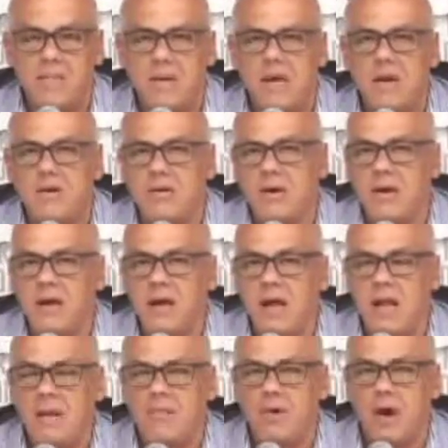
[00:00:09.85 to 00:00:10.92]
día
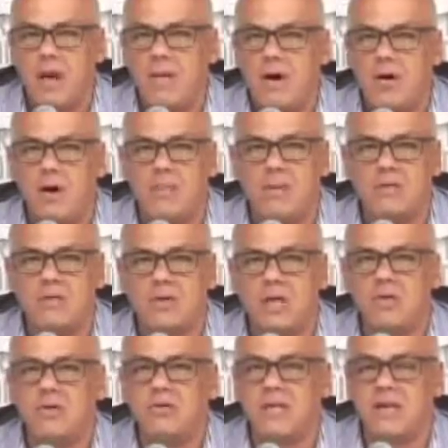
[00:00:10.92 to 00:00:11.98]
miércoles, el programa con el
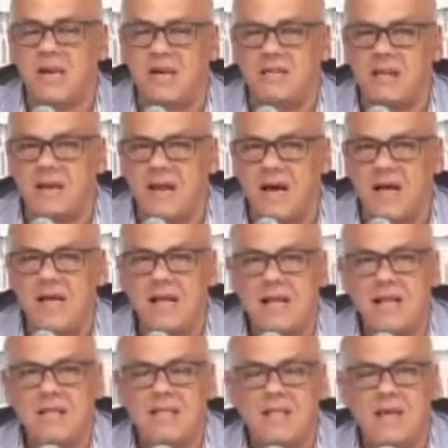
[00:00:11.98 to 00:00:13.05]
mazo dando se
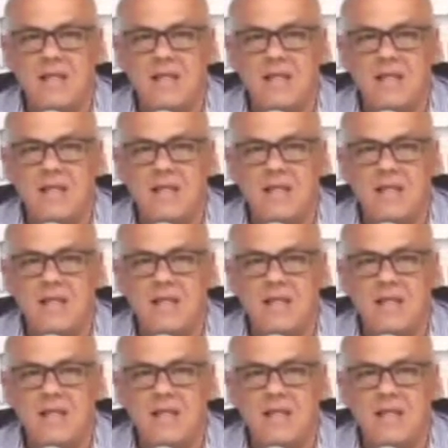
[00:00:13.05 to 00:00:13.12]
realizará